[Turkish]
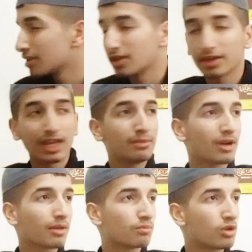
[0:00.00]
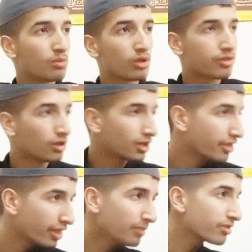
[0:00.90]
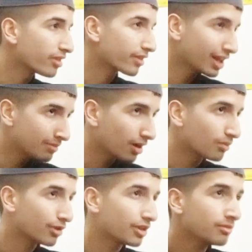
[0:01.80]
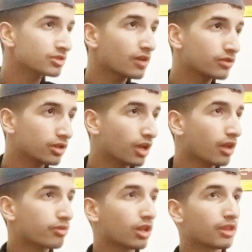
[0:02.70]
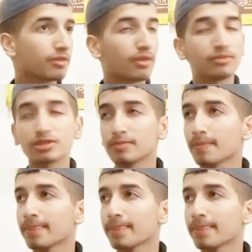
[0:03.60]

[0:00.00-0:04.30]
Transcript: E, gelin bakın böyle, böyle söylenir sizler misiniz? Gelin bakın buraya demiş. Evet ya Resulallah demiş.